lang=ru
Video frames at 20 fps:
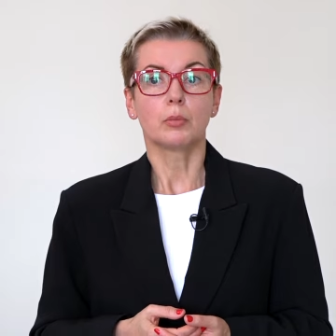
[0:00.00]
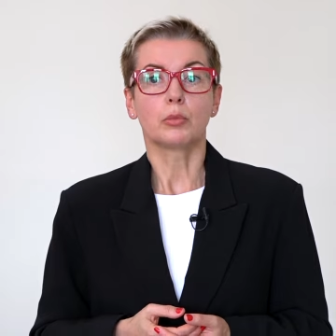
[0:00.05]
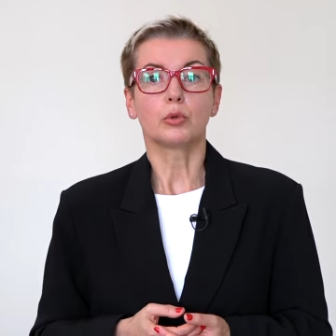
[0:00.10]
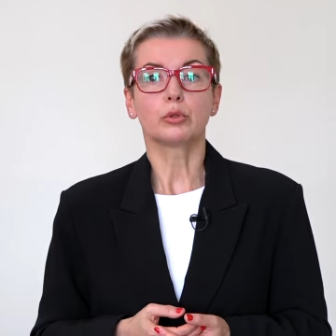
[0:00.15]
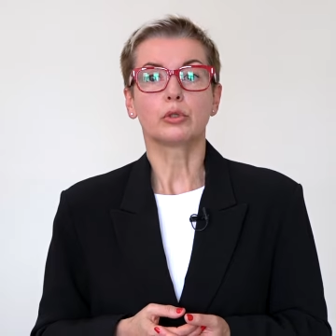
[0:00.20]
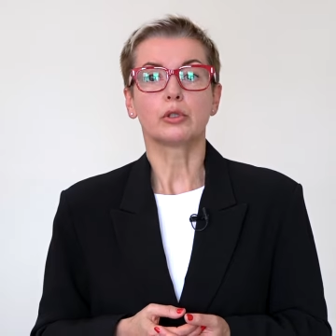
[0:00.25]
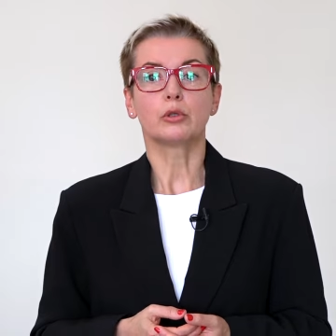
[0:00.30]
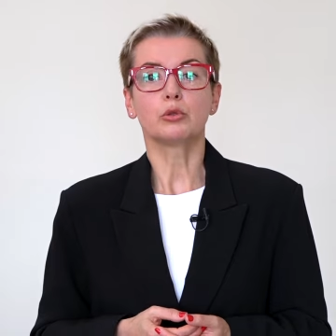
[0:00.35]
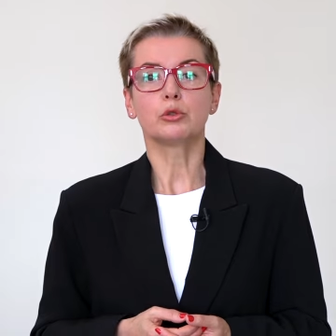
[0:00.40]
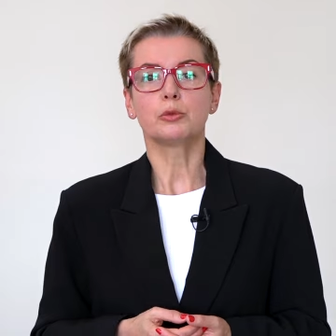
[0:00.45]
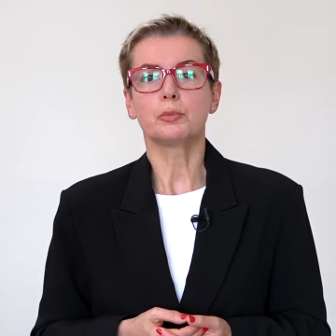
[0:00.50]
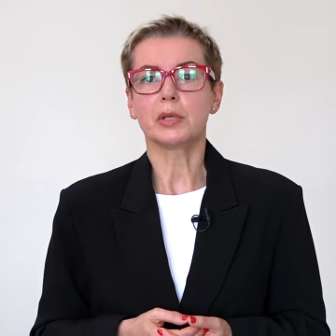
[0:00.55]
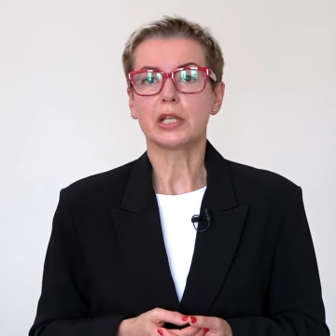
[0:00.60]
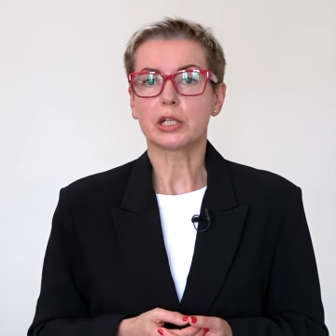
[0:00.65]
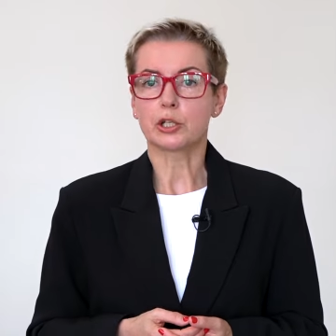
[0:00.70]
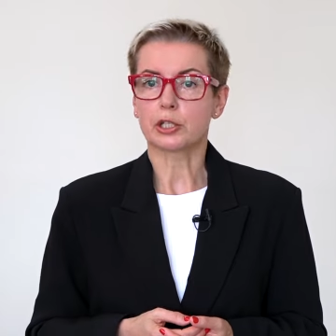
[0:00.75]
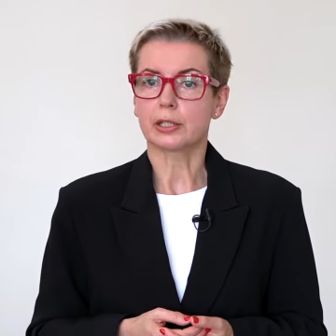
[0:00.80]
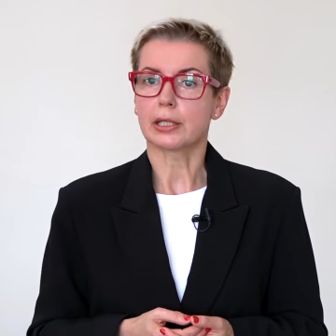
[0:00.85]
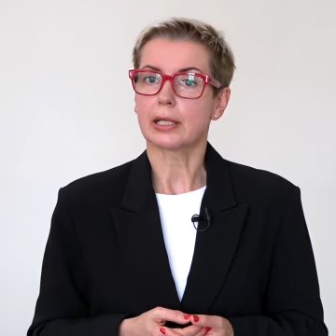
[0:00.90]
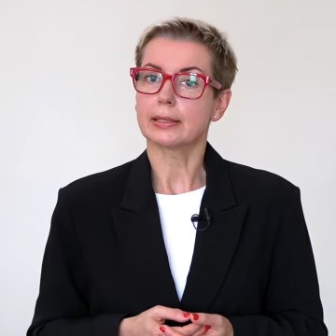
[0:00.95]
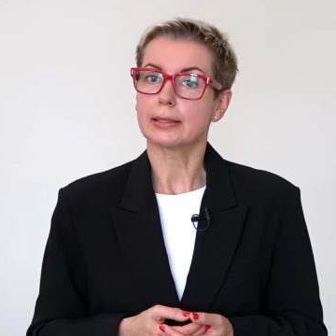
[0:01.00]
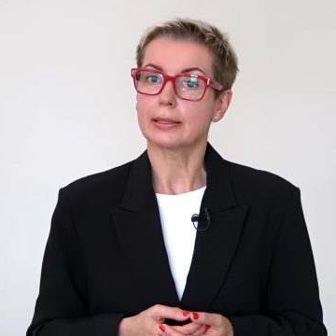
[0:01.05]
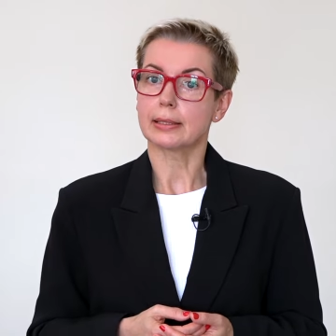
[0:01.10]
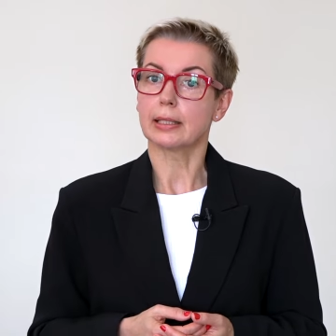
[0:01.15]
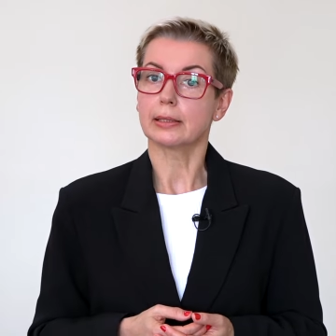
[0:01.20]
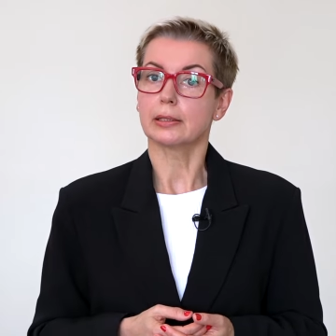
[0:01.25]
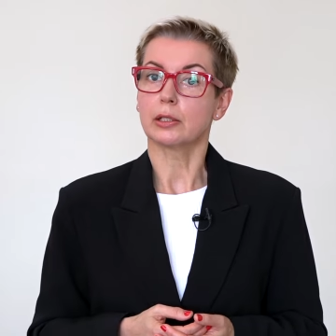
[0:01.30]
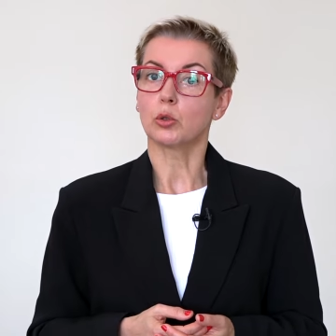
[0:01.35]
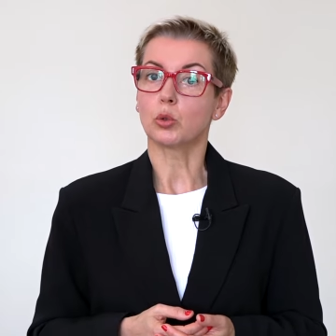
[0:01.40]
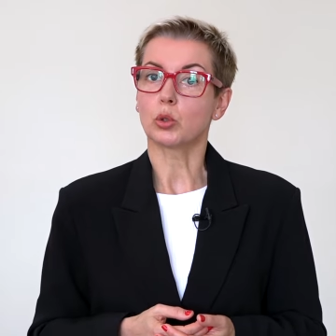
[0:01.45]
После успешной
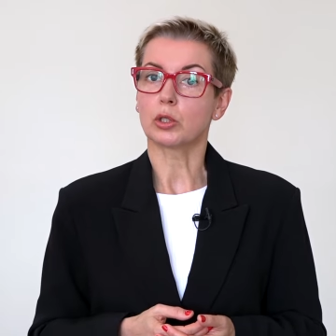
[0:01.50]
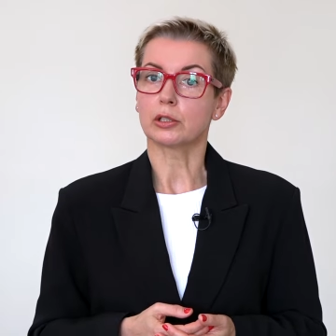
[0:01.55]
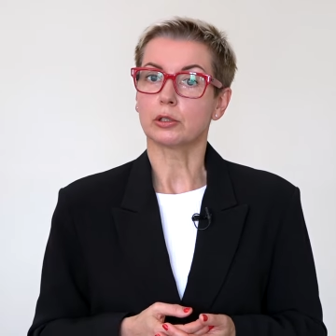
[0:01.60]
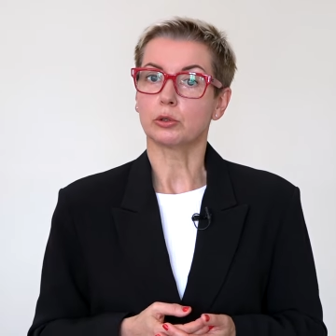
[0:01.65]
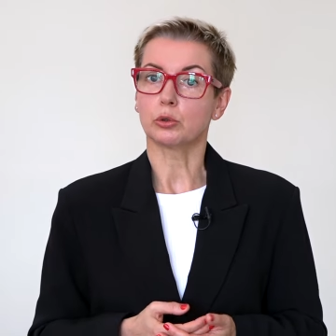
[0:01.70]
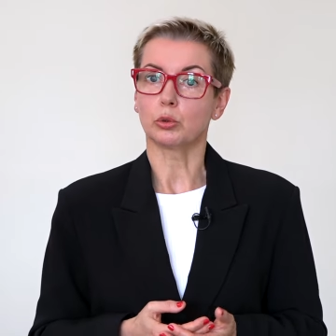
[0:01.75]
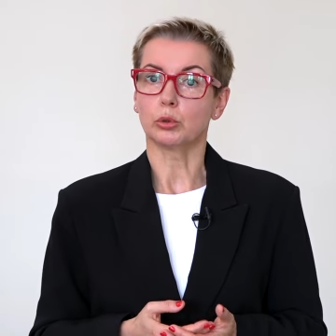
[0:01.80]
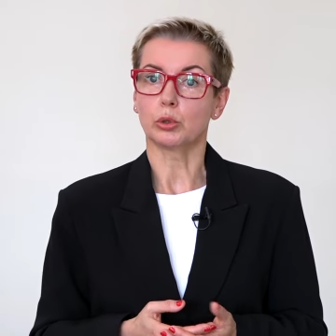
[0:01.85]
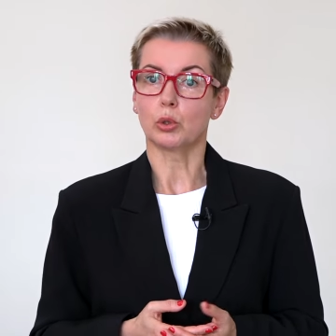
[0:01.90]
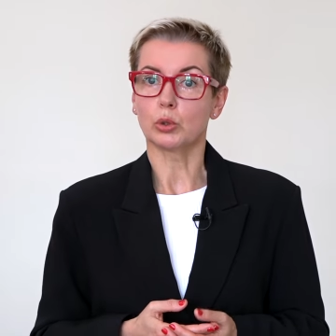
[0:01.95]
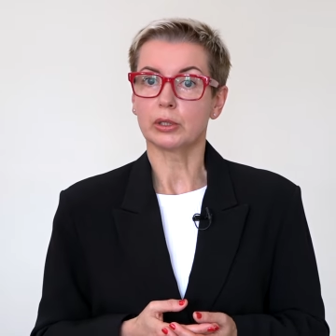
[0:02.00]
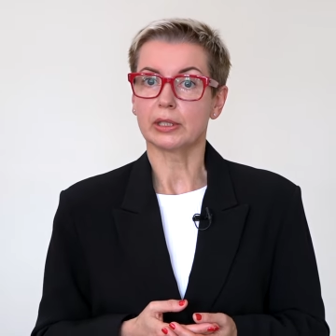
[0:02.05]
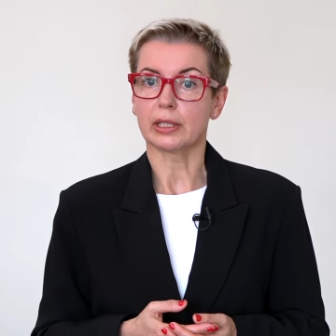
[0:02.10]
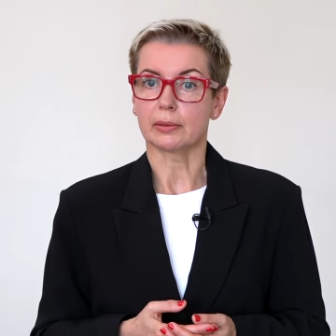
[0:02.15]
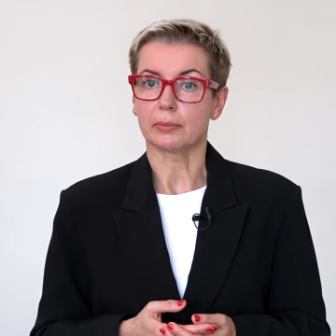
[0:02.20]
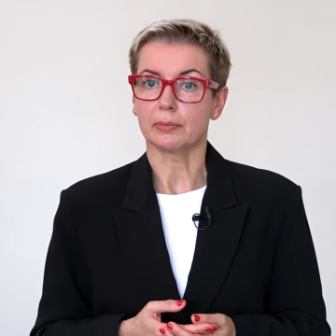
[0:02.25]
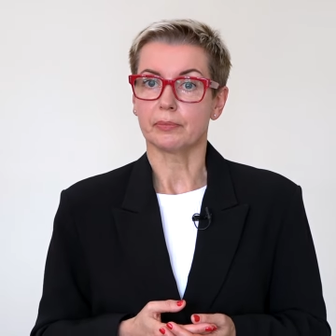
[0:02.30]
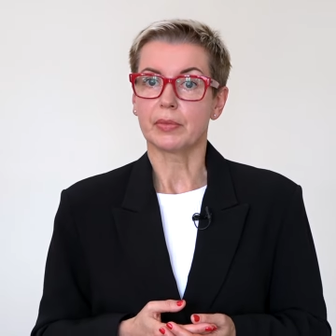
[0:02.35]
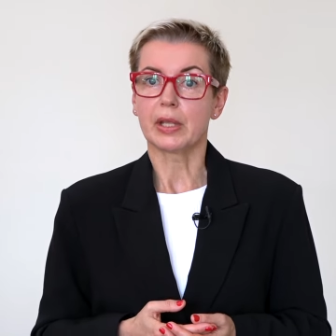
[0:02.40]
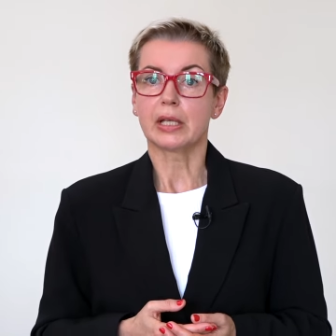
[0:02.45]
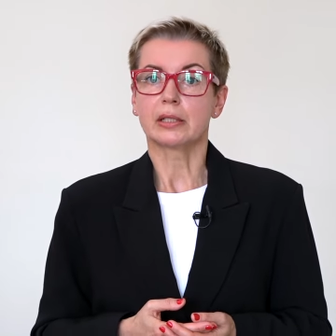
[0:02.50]
осады города Тулона